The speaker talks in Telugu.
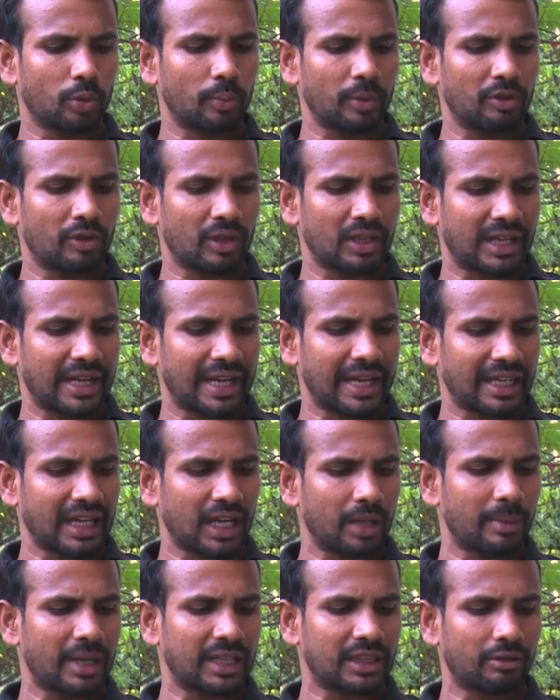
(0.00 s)
తొమ్మిది వందల
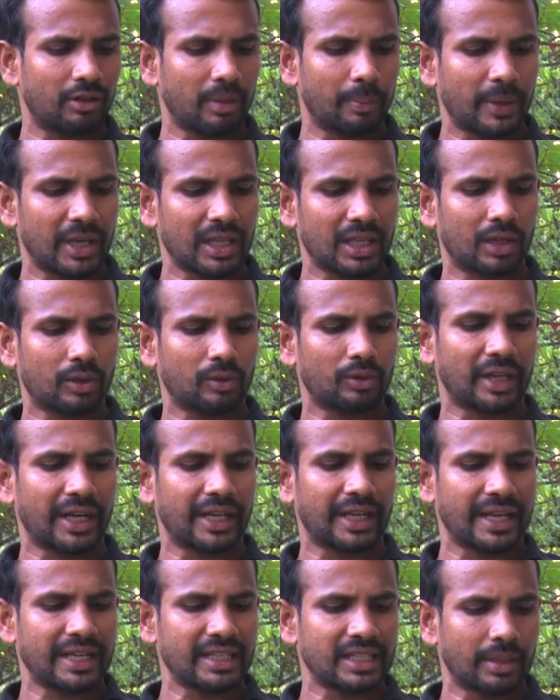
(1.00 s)
ఎకరాలు మాత్రమే పేదలకు
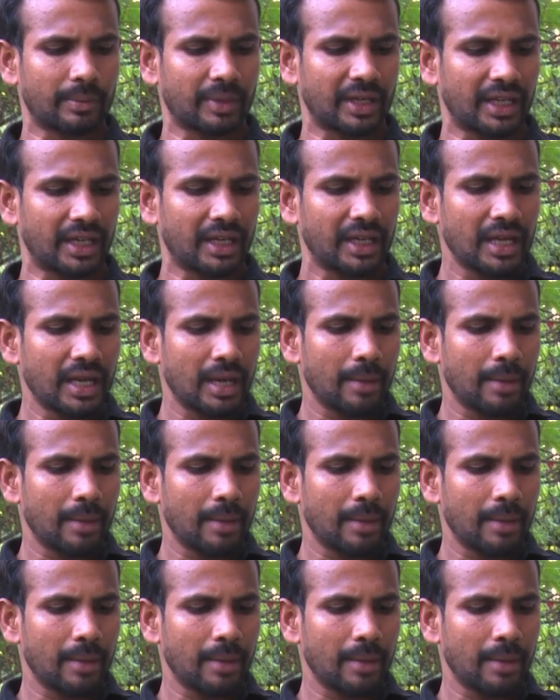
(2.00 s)
కేటాయించామని